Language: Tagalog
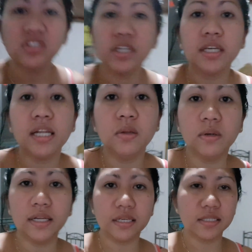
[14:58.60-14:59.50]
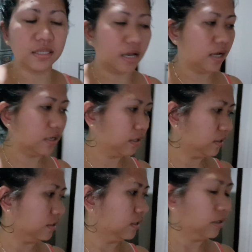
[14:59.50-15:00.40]
Chicken longganisa.
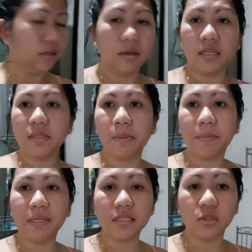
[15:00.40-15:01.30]
Kasi mabilis